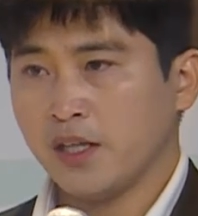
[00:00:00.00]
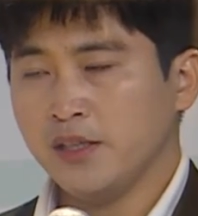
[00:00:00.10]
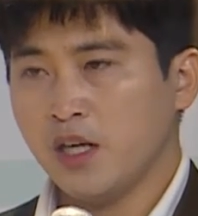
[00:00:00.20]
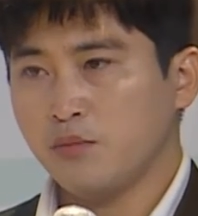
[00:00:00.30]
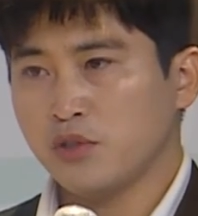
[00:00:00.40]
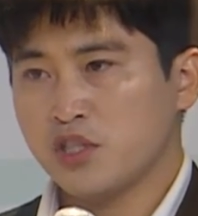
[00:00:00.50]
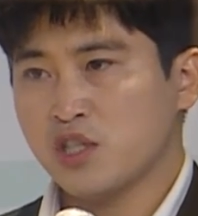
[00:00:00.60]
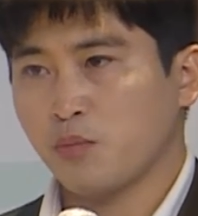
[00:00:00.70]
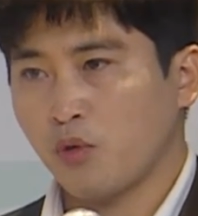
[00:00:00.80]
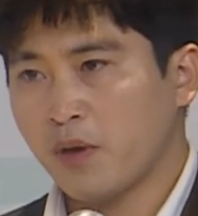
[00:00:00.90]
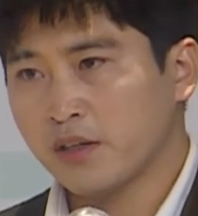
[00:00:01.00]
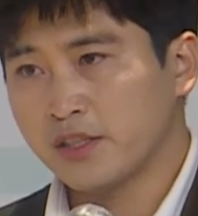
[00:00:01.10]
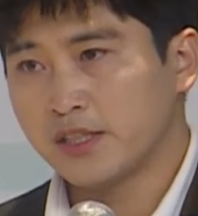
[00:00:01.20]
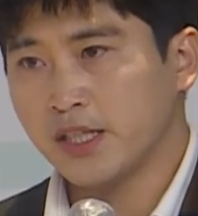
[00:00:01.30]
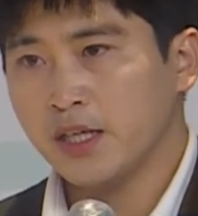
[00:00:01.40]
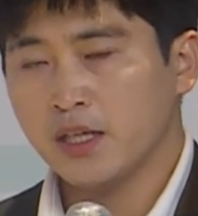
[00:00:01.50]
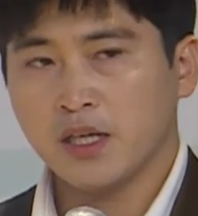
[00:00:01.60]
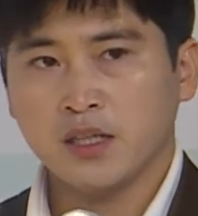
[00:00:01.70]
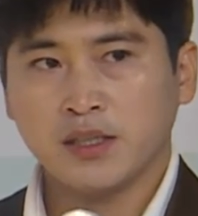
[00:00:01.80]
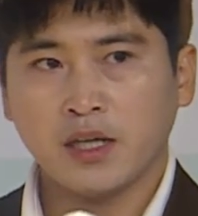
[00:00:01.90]
한 달분이 15만 원인데
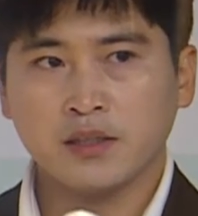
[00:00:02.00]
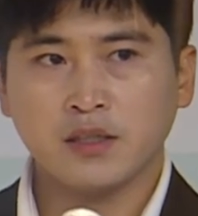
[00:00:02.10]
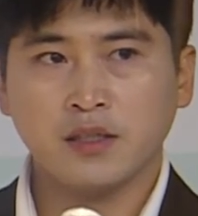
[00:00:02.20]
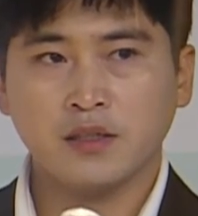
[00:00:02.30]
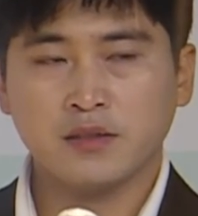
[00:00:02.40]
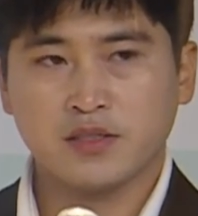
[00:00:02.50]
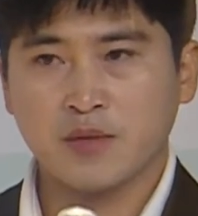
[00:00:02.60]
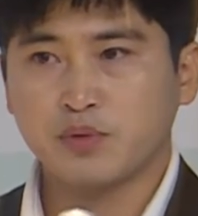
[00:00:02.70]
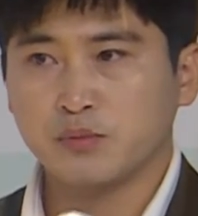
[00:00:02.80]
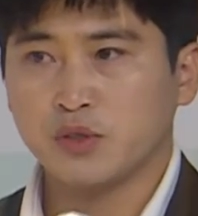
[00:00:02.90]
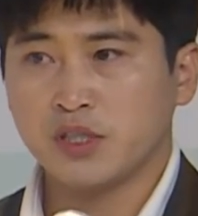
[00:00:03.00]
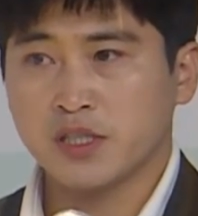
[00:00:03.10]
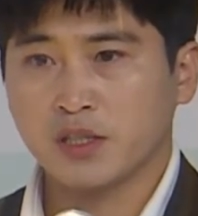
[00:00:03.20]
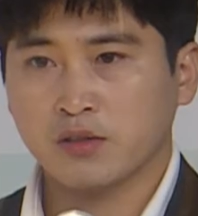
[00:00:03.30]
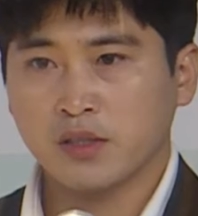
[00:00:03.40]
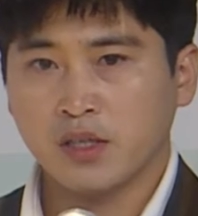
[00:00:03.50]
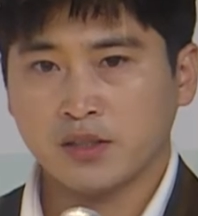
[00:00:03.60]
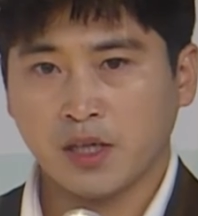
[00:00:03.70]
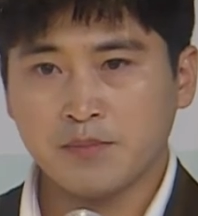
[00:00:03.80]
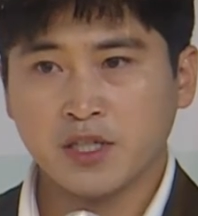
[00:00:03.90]
다른 제품들 이제
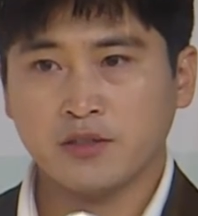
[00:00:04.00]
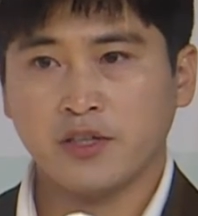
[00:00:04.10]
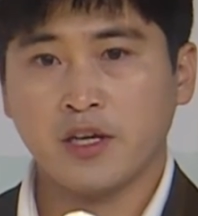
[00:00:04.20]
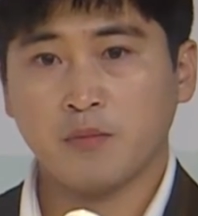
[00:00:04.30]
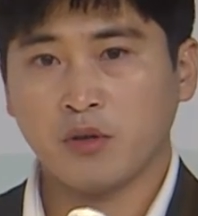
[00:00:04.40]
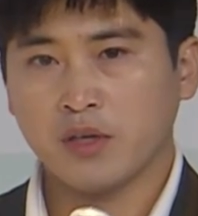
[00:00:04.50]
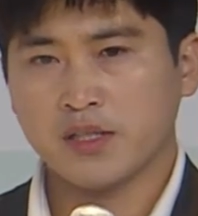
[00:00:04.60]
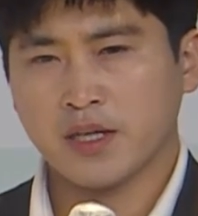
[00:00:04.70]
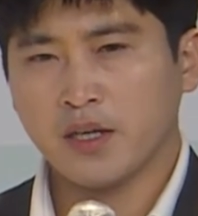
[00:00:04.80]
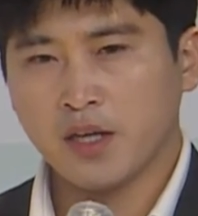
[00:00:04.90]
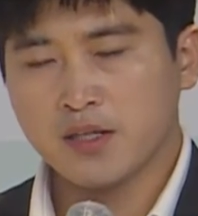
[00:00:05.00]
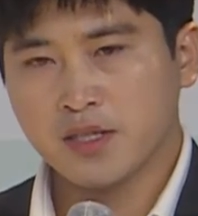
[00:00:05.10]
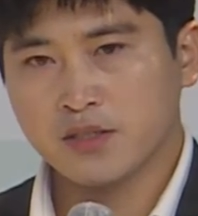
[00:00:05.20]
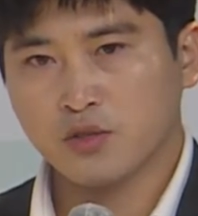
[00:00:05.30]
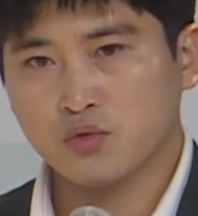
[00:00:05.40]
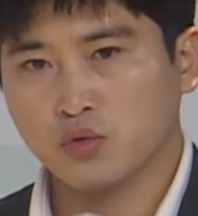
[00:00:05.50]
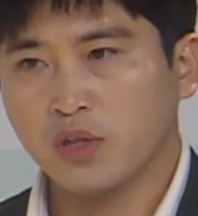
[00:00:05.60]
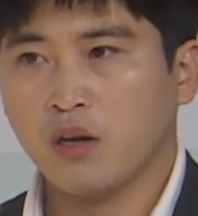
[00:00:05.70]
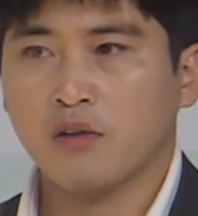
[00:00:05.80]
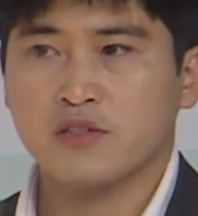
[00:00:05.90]
남자들의 뭔가 자양강장제로
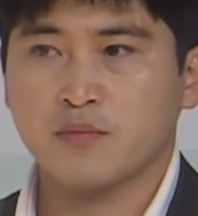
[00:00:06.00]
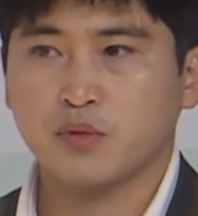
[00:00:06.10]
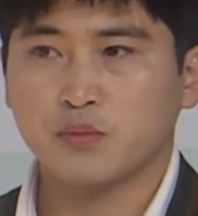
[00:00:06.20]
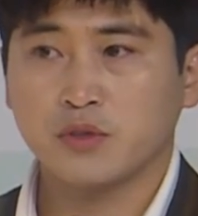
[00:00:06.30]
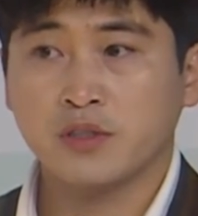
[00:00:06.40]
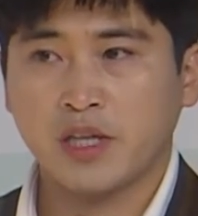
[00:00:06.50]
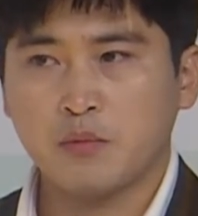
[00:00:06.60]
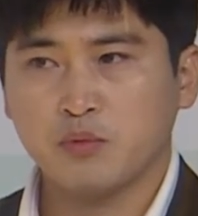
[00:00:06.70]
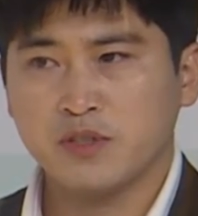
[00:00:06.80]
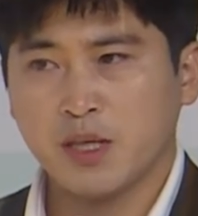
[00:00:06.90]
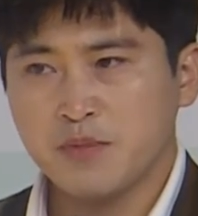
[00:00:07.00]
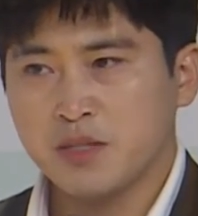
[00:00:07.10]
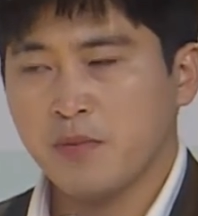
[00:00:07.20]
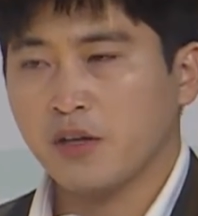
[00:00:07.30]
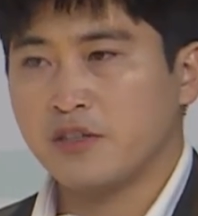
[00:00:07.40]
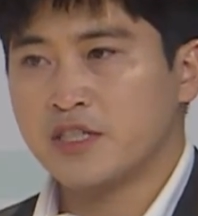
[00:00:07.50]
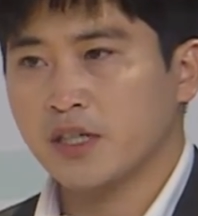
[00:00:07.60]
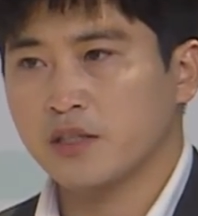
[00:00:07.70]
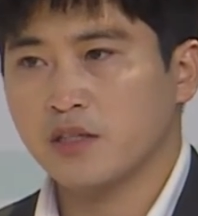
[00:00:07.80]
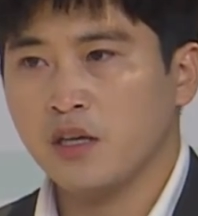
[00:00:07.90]
좋다고 하는 제품들은 대부분 30만 원
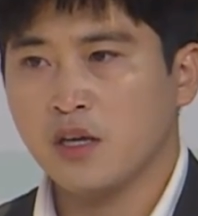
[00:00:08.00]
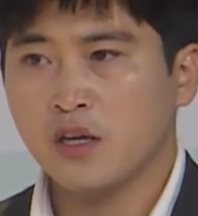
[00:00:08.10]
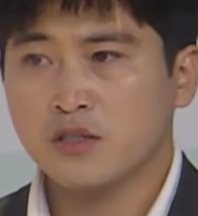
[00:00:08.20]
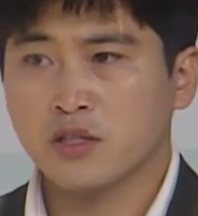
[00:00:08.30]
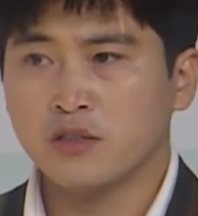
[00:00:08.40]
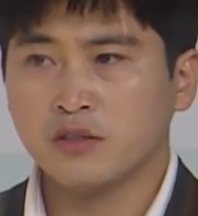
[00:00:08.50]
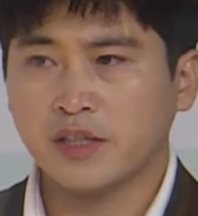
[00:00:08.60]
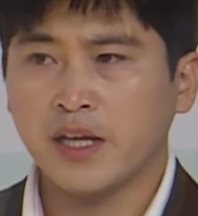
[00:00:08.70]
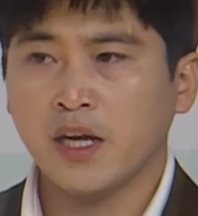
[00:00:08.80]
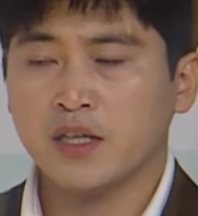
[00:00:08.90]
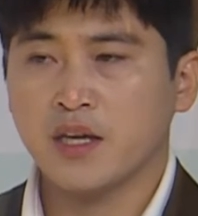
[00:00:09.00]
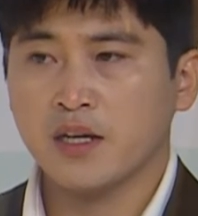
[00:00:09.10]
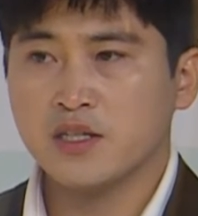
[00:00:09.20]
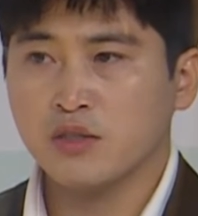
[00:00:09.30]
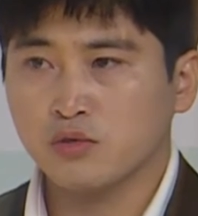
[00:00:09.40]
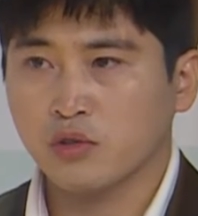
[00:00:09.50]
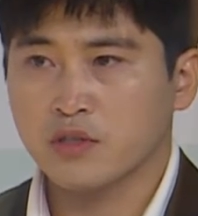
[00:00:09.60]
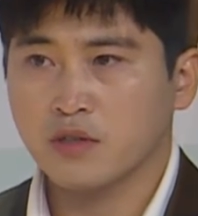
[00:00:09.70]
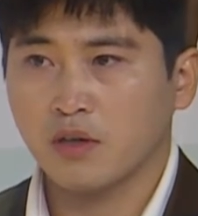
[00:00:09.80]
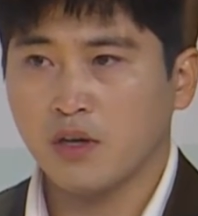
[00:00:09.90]
이상인데 저희는 대량 양식을
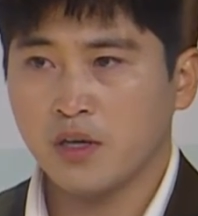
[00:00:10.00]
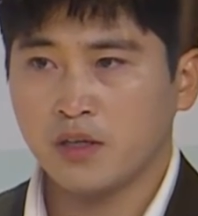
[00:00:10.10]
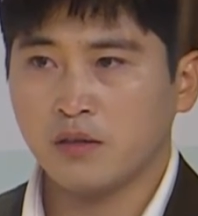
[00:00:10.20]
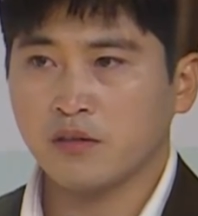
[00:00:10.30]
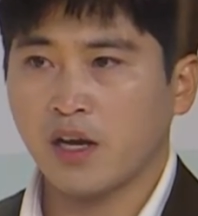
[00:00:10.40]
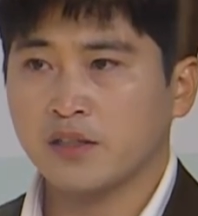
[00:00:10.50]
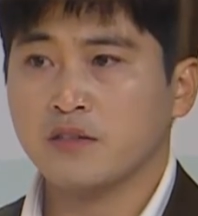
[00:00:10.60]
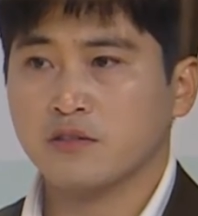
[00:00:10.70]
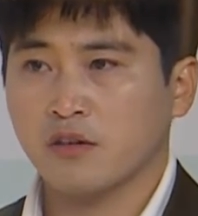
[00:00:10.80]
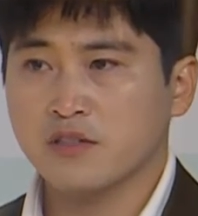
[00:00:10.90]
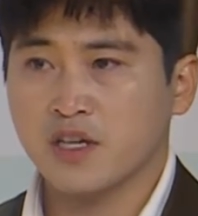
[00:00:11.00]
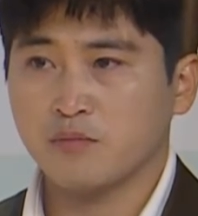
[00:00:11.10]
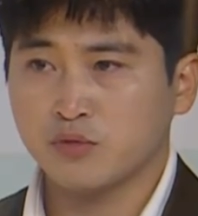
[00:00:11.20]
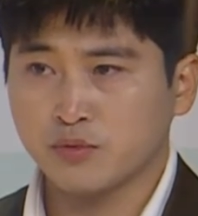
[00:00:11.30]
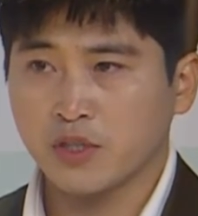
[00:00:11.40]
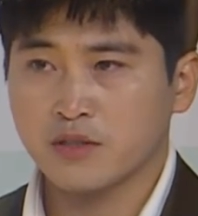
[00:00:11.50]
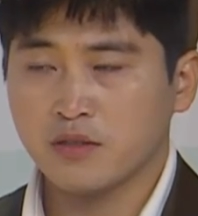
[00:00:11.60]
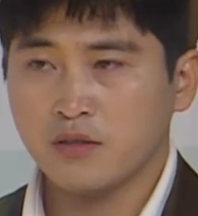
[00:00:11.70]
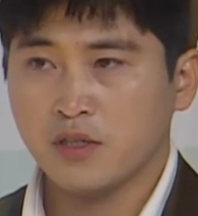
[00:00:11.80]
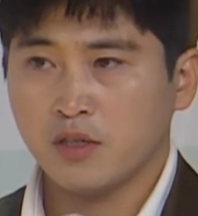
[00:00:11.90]
통해서 이런 가격 경쟁
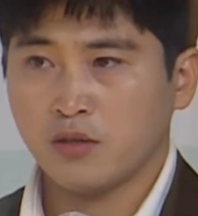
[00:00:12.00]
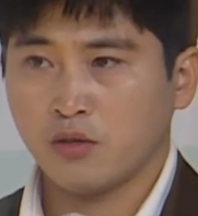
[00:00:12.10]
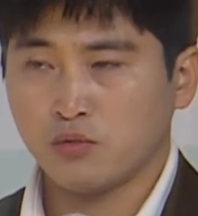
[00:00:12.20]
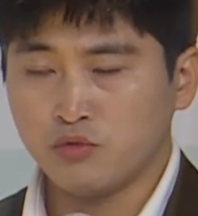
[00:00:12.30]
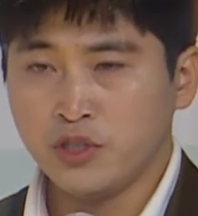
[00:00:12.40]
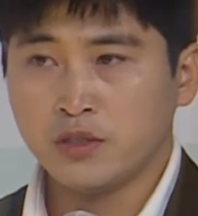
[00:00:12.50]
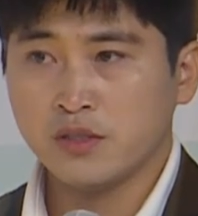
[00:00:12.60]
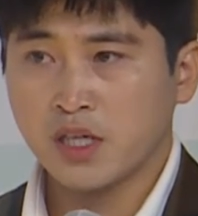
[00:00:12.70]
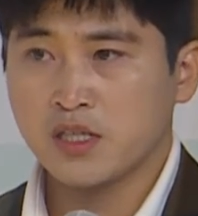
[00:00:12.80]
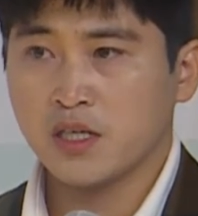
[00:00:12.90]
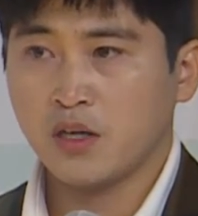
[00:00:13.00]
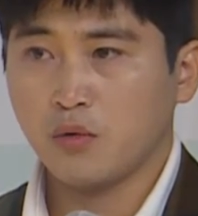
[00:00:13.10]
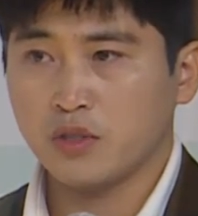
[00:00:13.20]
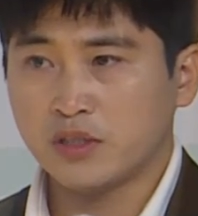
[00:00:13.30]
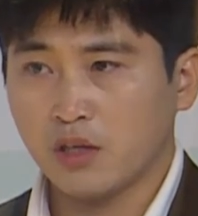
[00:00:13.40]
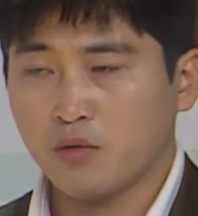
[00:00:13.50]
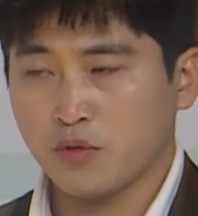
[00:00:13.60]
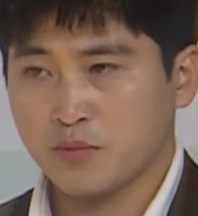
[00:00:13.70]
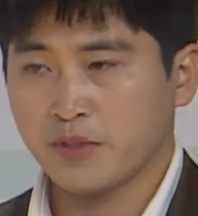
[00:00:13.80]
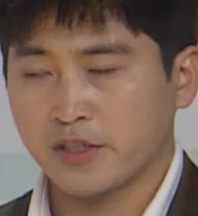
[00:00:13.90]
부분에서 어, 우위를 차지하고 있다고
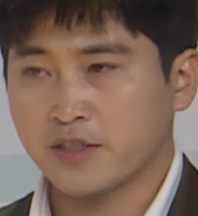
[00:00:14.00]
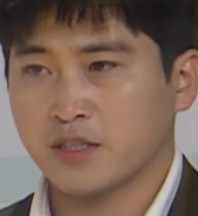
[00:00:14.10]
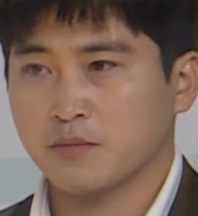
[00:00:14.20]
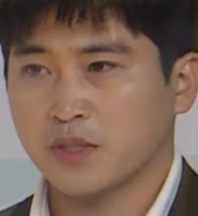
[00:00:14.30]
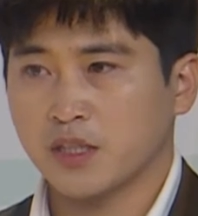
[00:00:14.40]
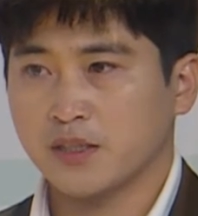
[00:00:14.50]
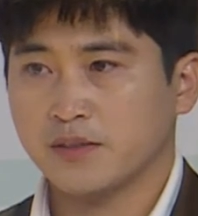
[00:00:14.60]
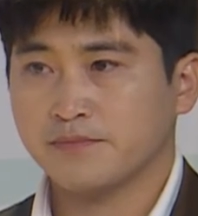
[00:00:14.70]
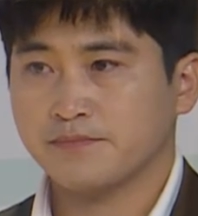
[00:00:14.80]
보시면 될 것 같습니다.